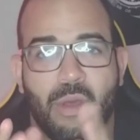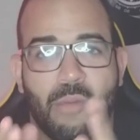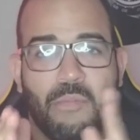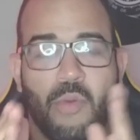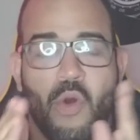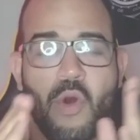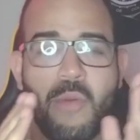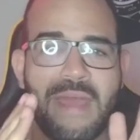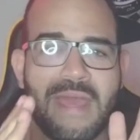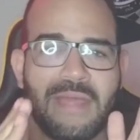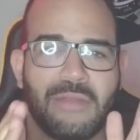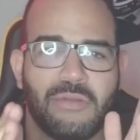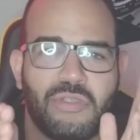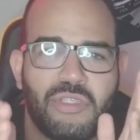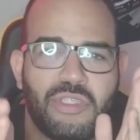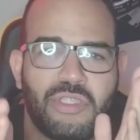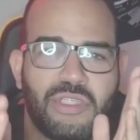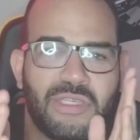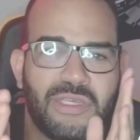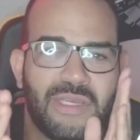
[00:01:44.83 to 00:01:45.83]
por menos
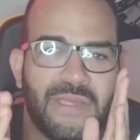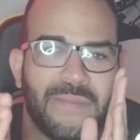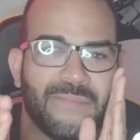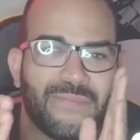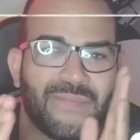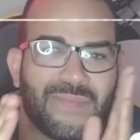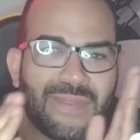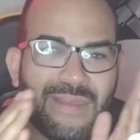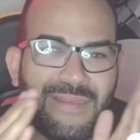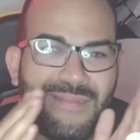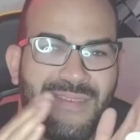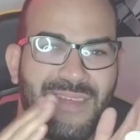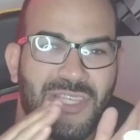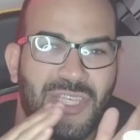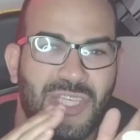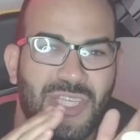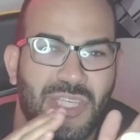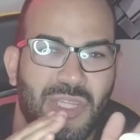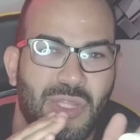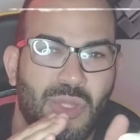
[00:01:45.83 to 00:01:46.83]
de
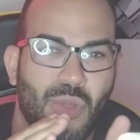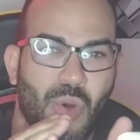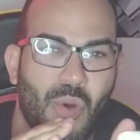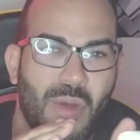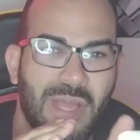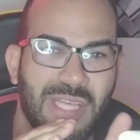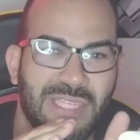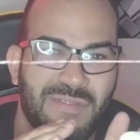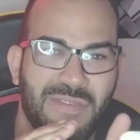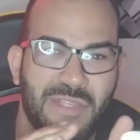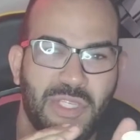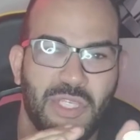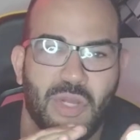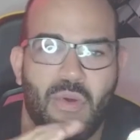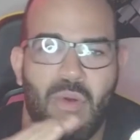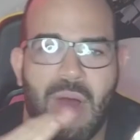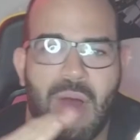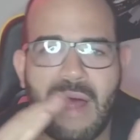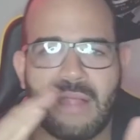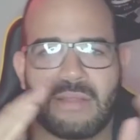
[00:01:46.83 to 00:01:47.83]
22,
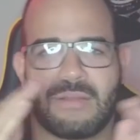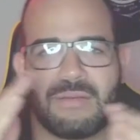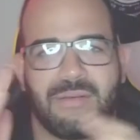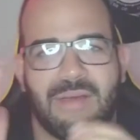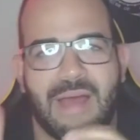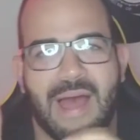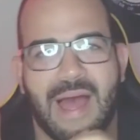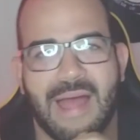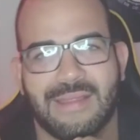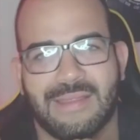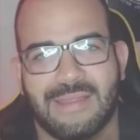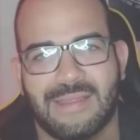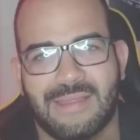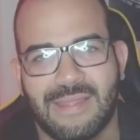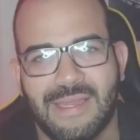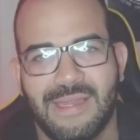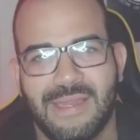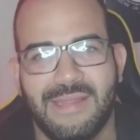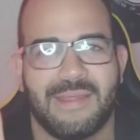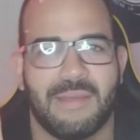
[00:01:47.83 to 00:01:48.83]
24 a
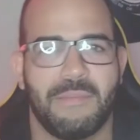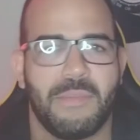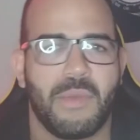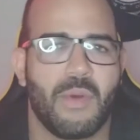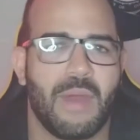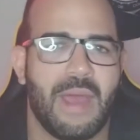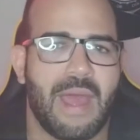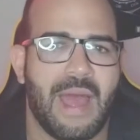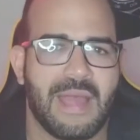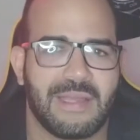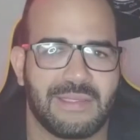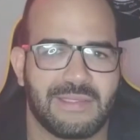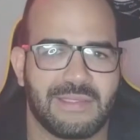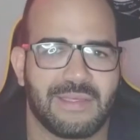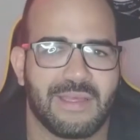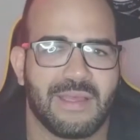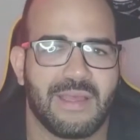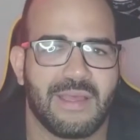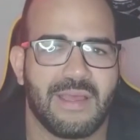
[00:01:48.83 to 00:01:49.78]
30 mil reais.